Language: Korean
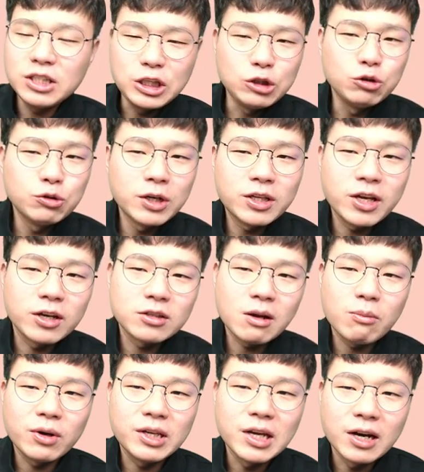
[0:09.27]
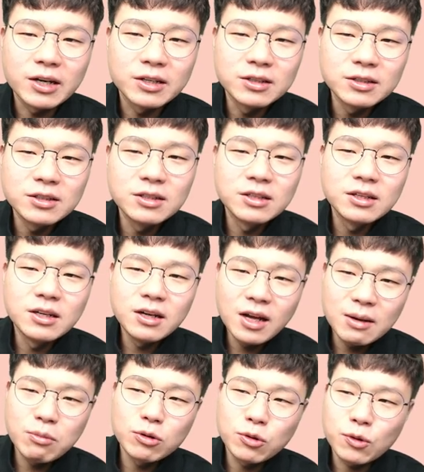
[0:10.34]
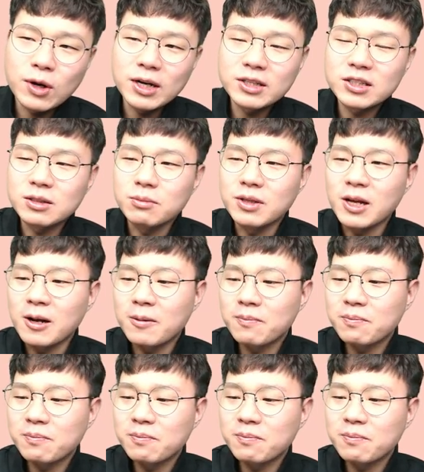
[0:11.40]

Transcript: 이유에 대해서 한번 이야기를 해보도록 하겠습니다.